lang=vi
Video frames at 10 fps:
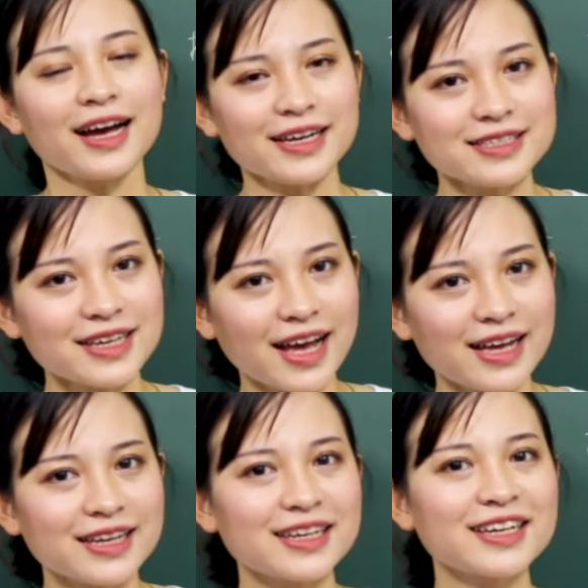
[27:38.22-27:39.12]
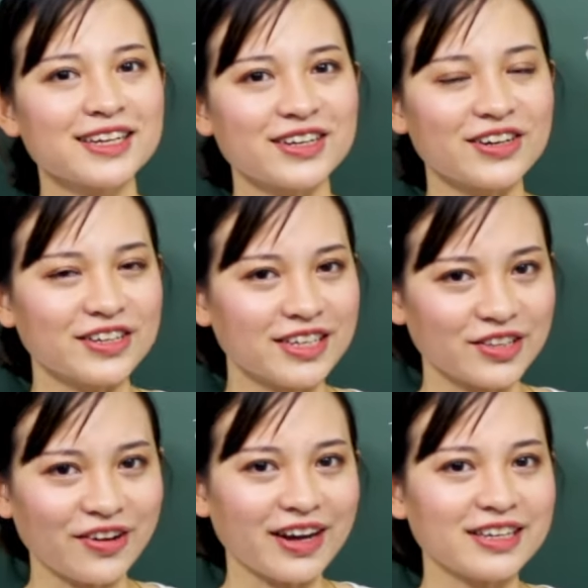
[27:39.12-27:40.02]
anh A gọi
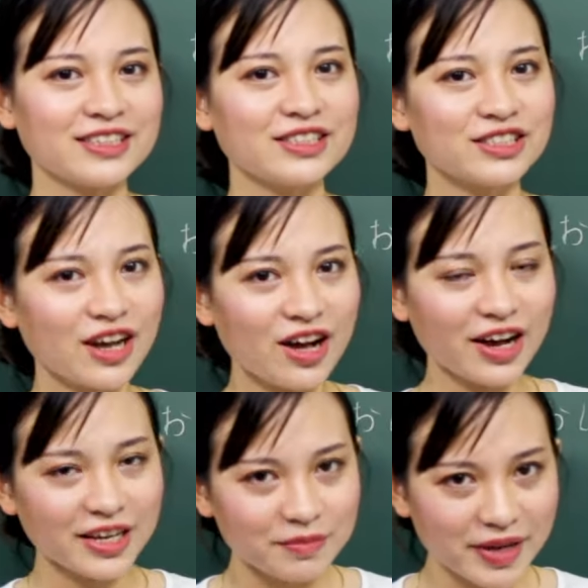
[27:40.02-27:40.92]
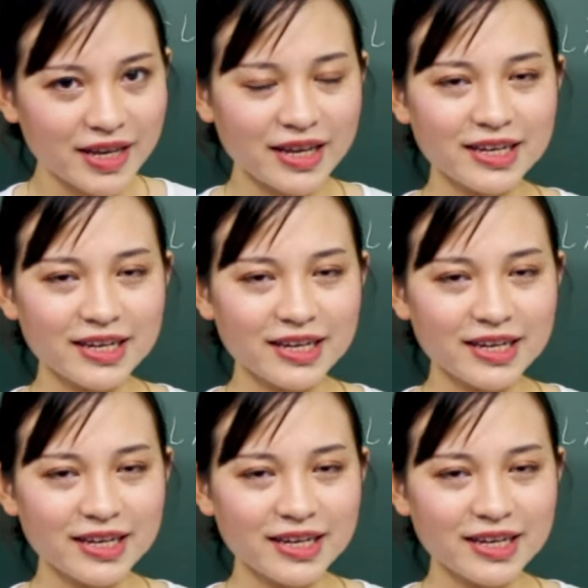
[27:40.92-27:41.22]
điện thoại cho anh B.